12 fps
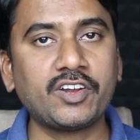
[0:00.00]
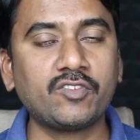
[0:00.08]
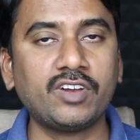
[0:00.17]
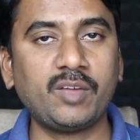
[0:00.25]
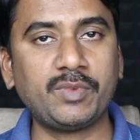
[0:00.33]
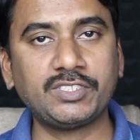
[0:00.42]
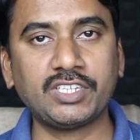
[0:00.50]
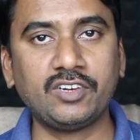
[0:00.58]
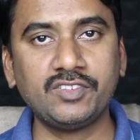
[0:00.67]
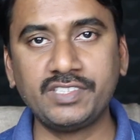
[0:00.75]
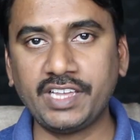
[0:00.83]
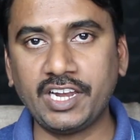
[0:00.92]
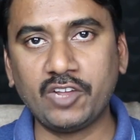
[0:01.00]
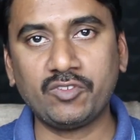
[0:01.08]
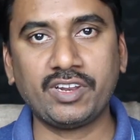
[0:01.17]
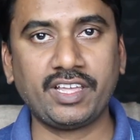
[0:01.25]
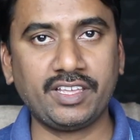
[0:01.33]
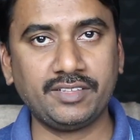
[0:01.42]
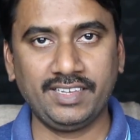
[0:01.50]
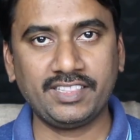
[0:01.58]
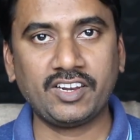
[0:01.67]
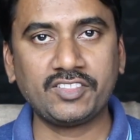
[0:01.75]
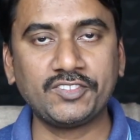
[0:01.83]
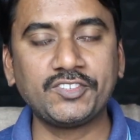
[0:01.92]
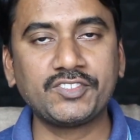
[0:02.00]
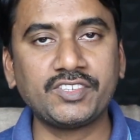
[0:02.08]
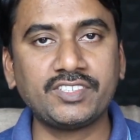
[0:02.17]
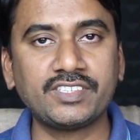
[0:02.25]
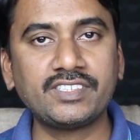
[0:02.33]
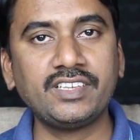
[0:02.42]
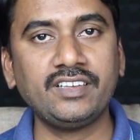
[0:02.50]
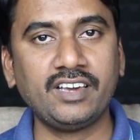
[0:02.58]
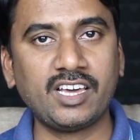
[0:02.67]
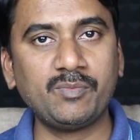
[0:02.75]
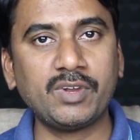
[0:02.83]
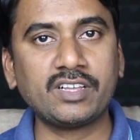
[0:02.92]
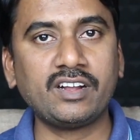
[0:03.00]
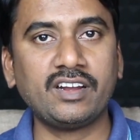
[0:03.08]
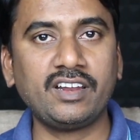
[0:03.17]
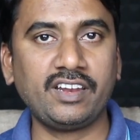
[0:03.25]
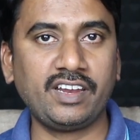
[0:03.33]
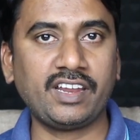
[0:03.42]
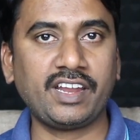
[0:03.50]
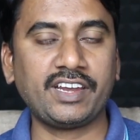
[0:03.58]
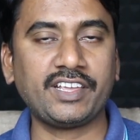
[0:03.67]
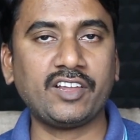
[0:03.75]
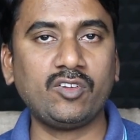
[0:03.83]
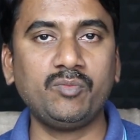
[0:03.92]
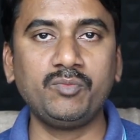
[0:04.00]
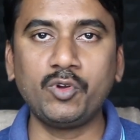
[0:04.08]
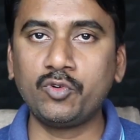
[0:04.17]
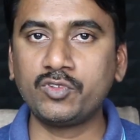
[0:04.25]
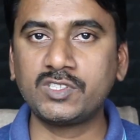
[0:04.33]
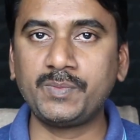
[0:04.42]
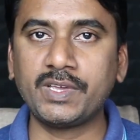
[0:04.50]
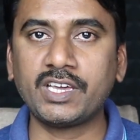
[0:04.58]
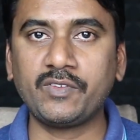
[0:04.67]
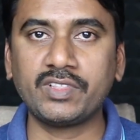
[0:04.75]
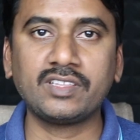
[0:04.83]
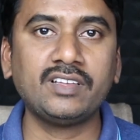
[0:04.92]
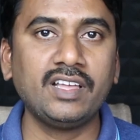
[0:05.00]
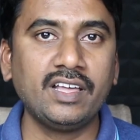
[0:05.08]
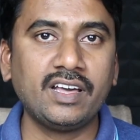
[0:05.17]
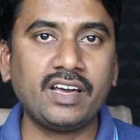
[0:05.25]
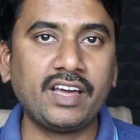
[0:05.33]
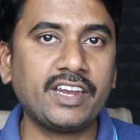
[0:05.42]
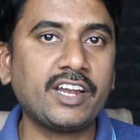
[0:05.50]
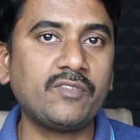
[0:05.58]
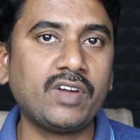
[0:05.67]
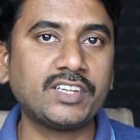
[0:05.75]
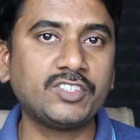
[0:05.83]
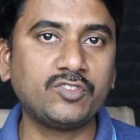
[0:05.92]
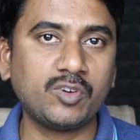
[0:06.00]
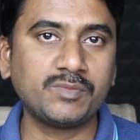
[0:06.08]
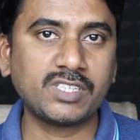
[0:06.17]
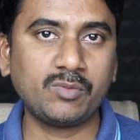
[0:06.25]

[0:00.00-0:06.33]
రెండు కూడా అమెజాన్లో సేల్లో ఉన్నాయి ఈ తర్వాత న్యూస్ వచ్చేసి హర్మన్ కార్డన్ నిన్న ఇండియాలో బ్లూటూత్ స్పీకర్ విత్ హండ్రెడ్ వాట్ డోమ్